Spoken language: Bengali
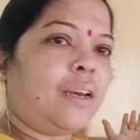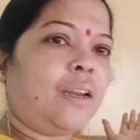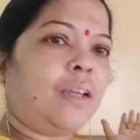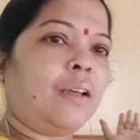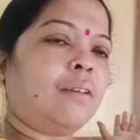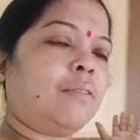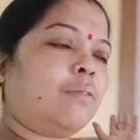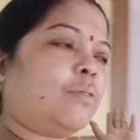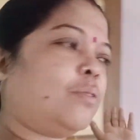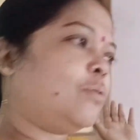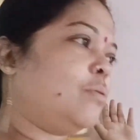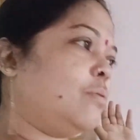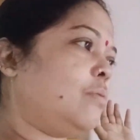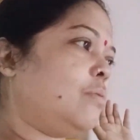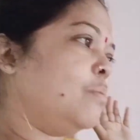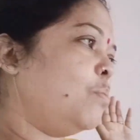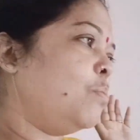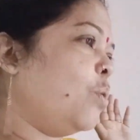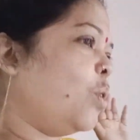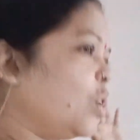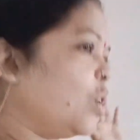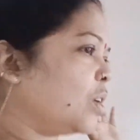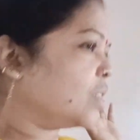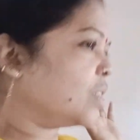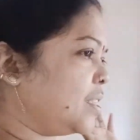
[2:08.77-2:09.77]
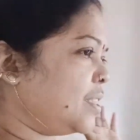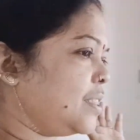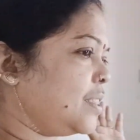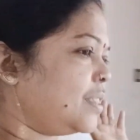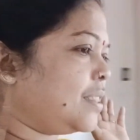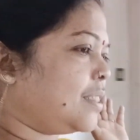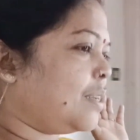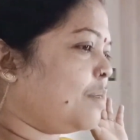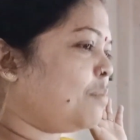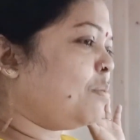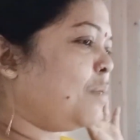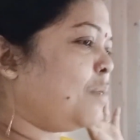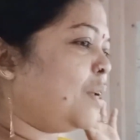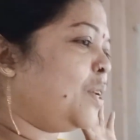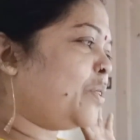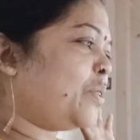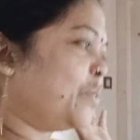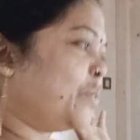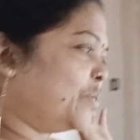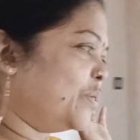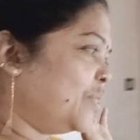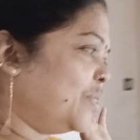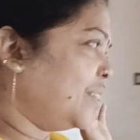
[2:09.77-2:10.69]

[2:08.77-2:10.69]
না কোনো বক্স সিস্টেম নেই তো